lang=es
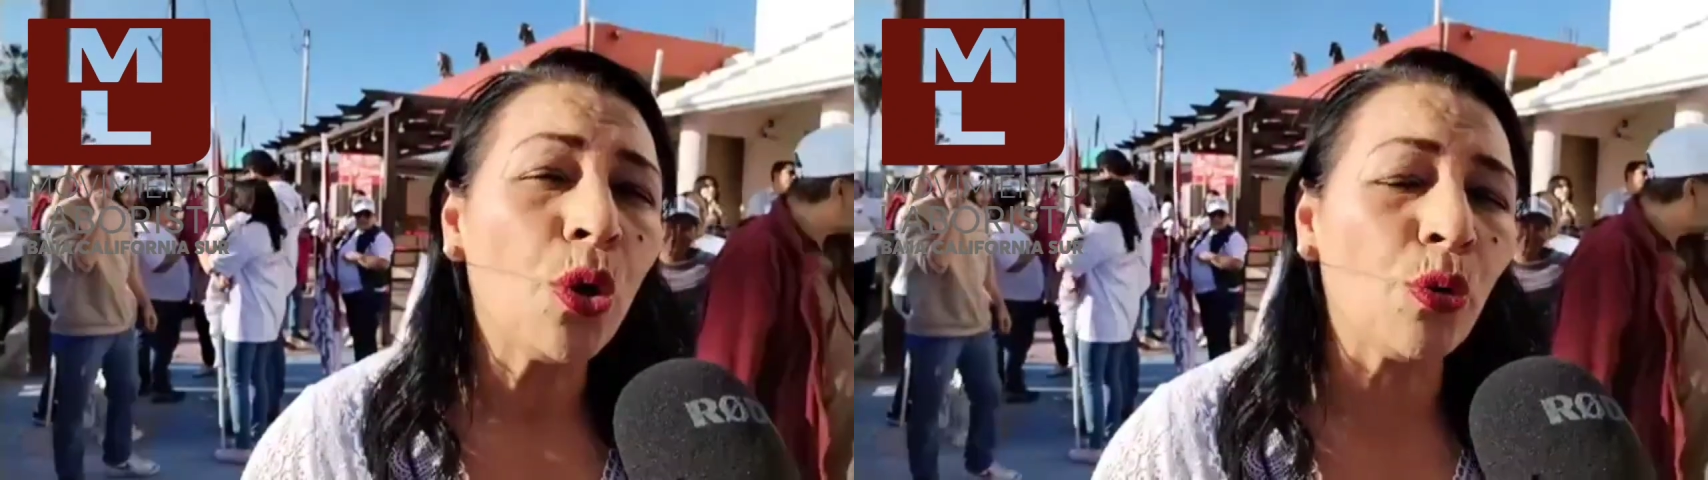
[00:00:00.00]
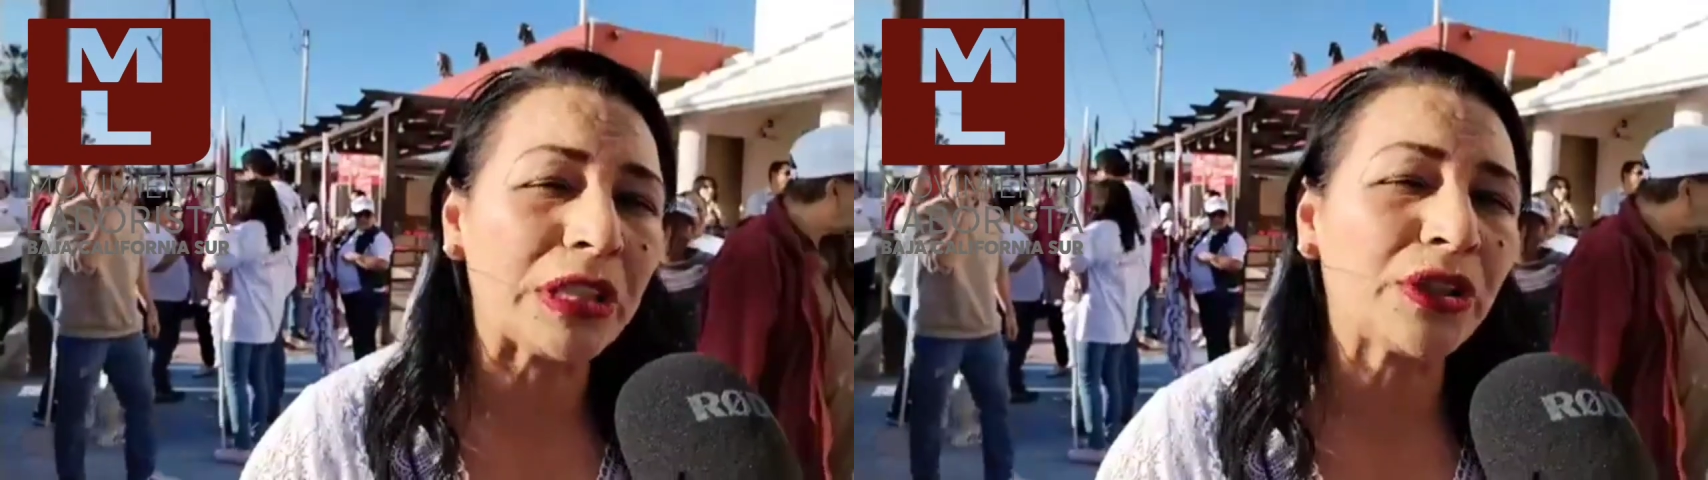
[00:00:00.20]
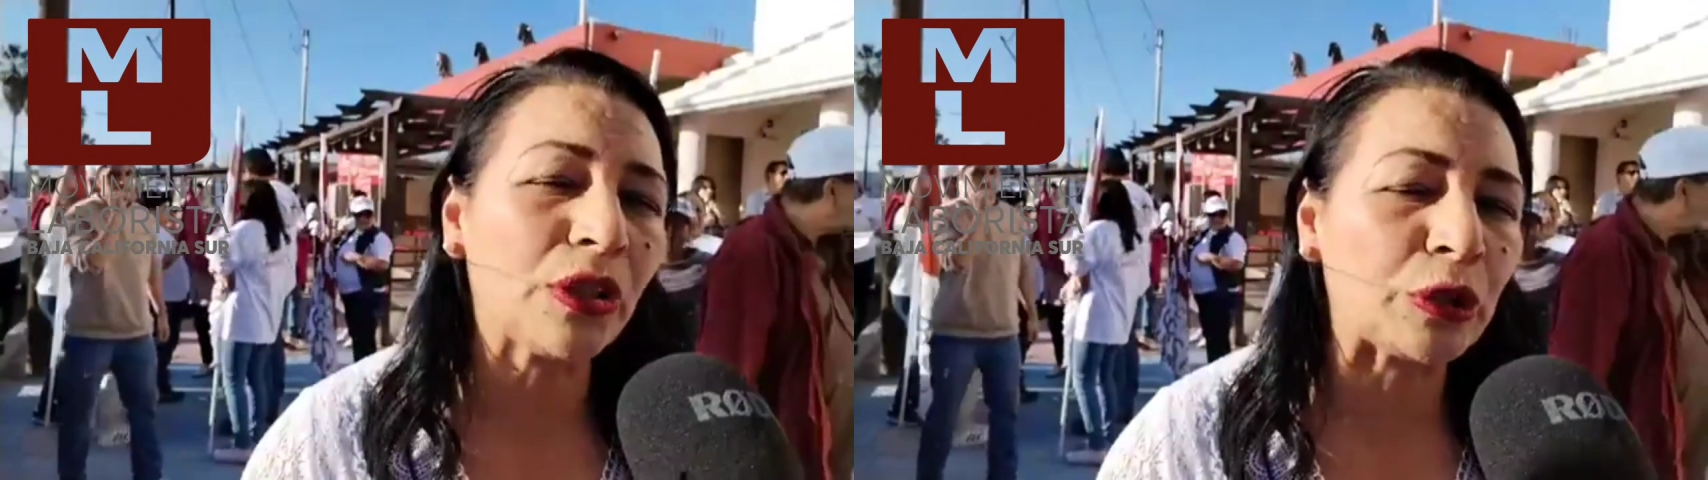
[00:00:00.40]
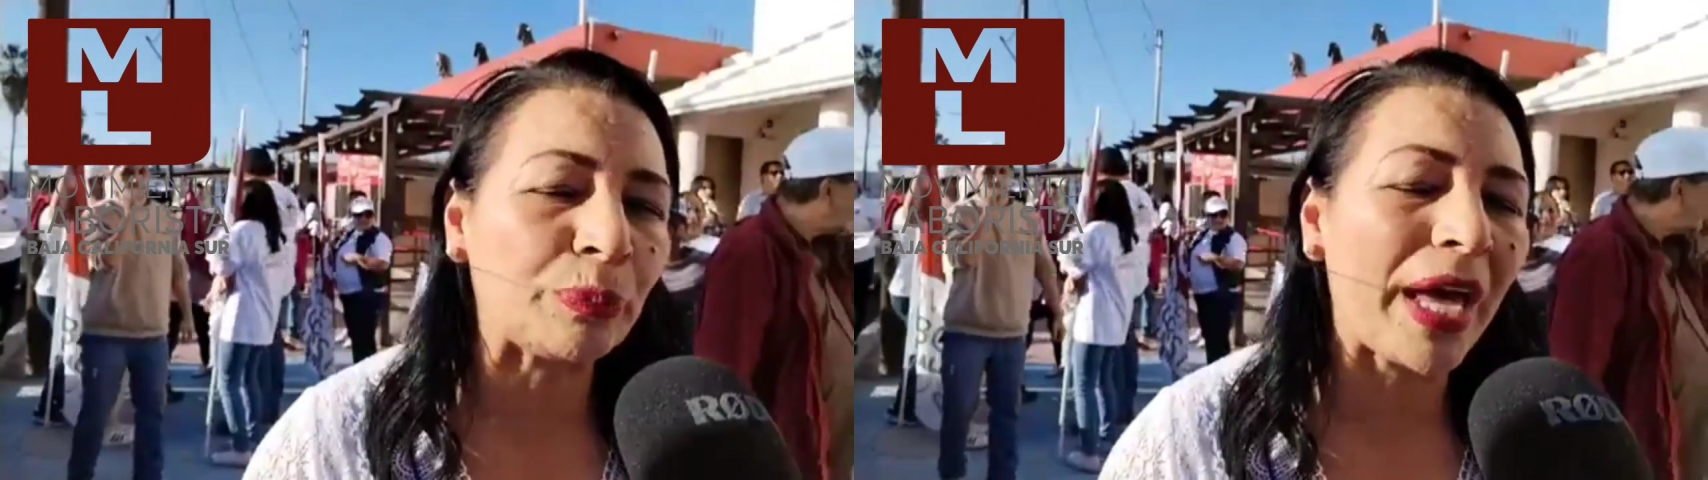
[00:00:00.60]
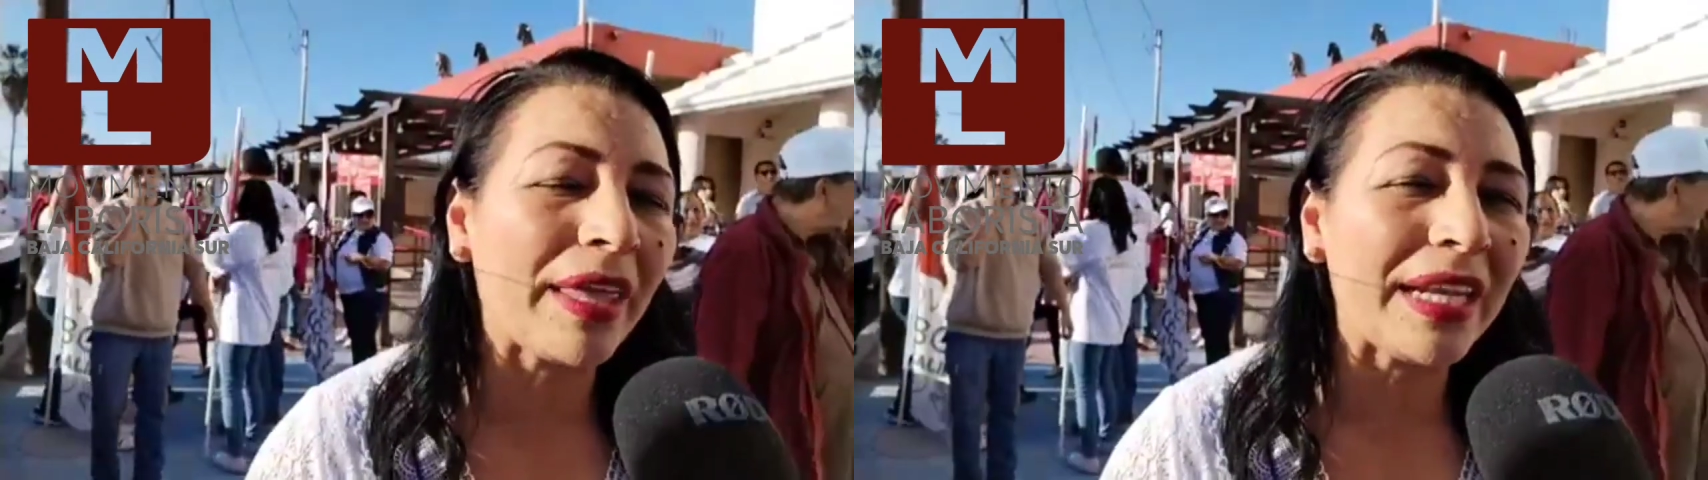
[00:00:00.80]
nuestros
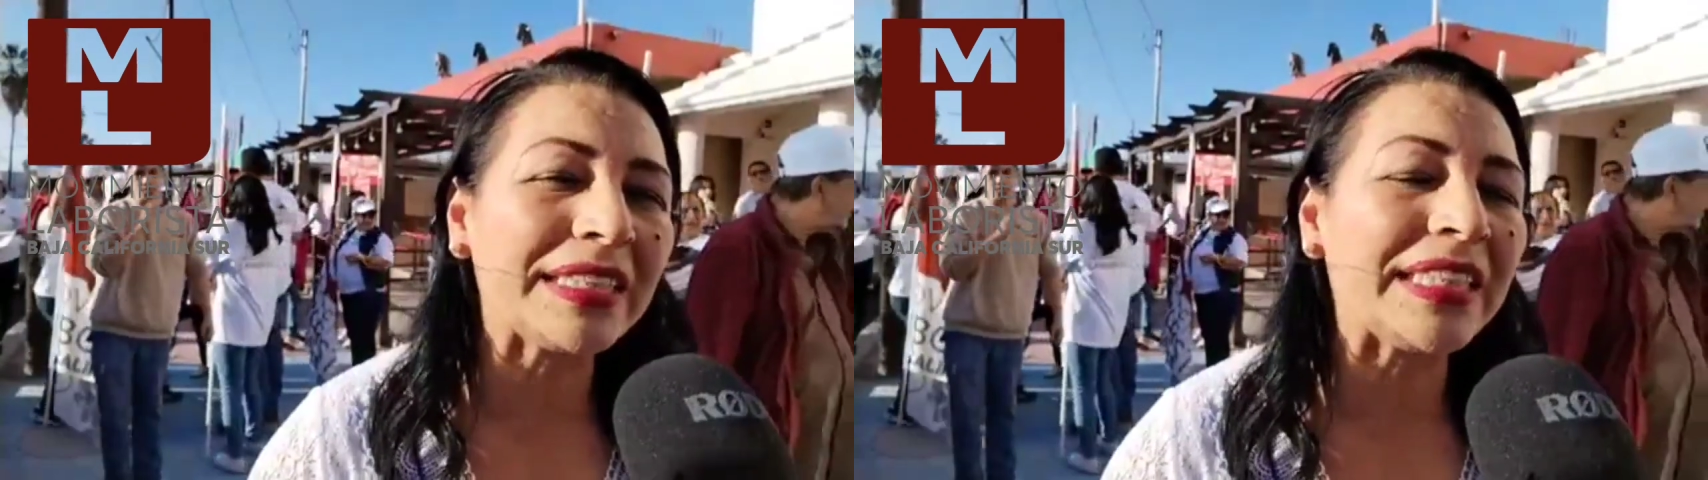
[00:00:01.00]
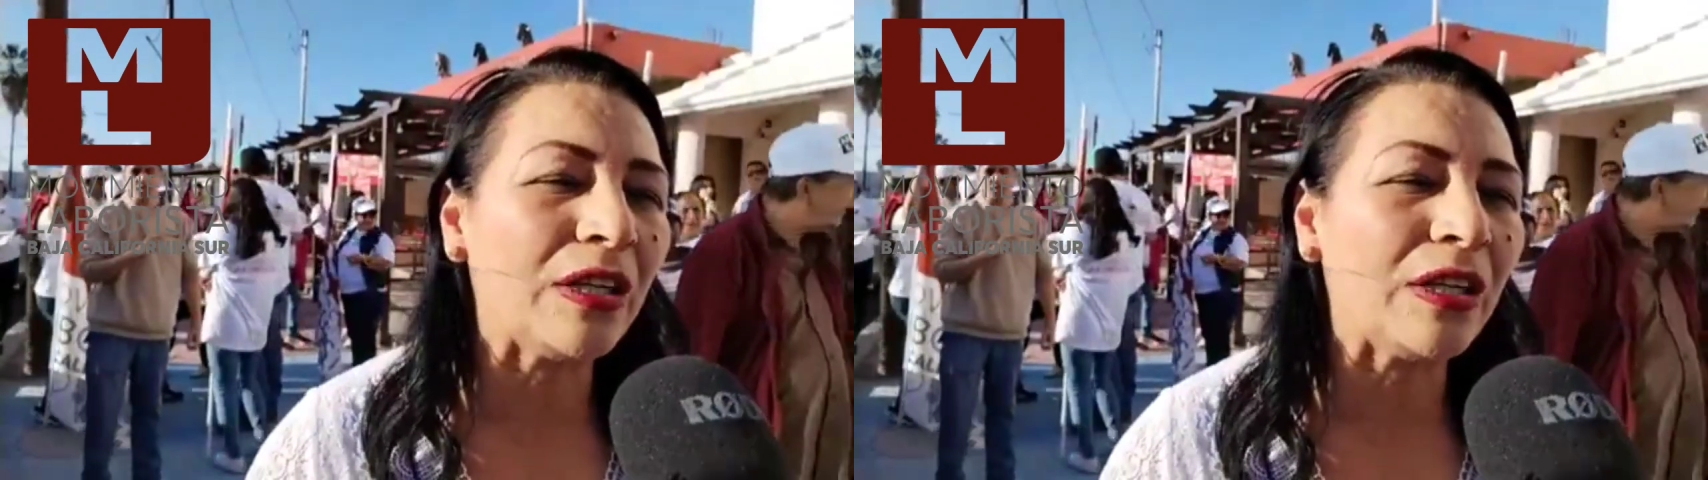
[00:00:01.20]
padres